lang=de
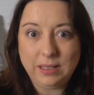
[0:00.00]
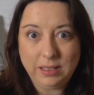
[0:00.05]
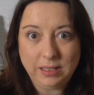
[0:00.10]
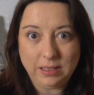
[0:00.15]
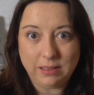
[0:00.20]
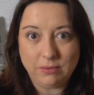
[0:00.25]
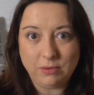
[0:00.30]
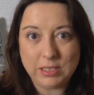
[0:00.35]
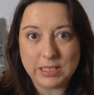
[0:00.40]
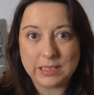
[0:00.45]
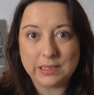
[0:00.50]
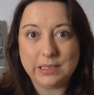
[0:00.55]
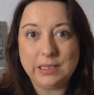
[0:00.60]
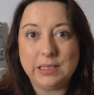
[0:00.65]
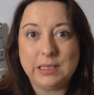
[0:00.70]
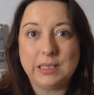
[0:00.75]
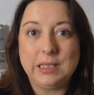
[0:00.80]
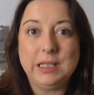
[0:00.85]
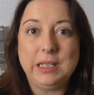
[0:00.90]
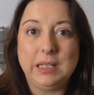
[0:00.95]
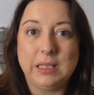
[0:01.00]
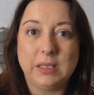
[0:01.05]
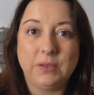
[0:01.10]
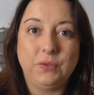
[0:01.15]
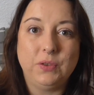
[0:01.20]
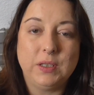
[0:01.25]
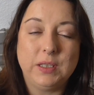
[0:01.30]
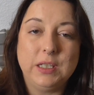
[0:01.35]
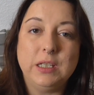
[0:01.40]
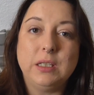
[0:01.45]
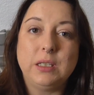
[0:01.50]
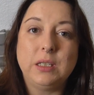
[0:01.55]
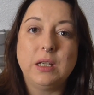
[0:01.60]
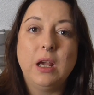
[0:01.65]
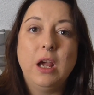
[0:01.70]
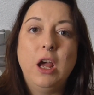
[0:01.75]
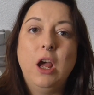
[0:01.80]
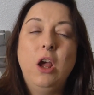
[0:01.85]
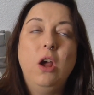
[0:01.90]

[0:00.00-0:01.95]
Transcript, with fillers: ihn. Das ist nichts für sich.